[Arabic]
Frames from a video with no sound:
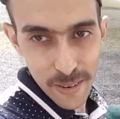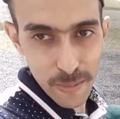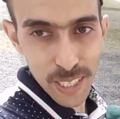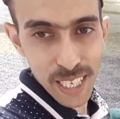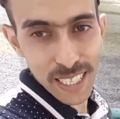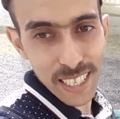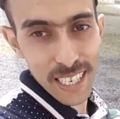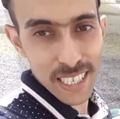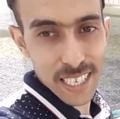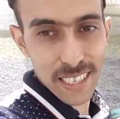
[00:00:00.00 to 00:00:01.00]
فهمتيني
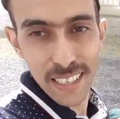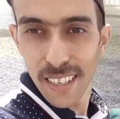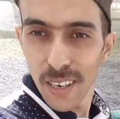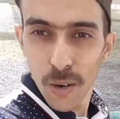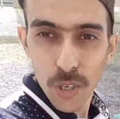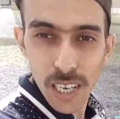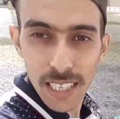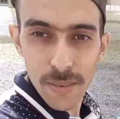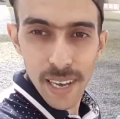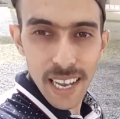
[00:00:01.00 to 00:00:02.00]
الطاجين
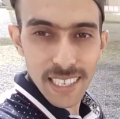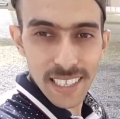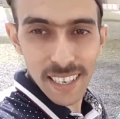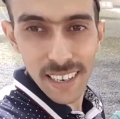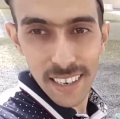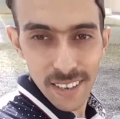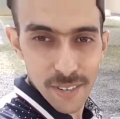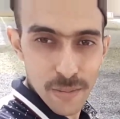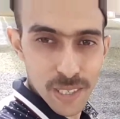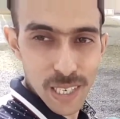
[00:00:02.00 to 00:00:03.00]
وشلاضه مع الاصدقاء
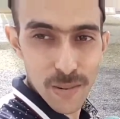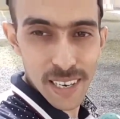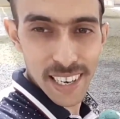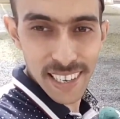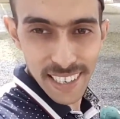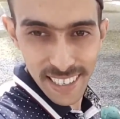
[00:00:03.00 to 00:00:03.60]
فهمتيني ولا لا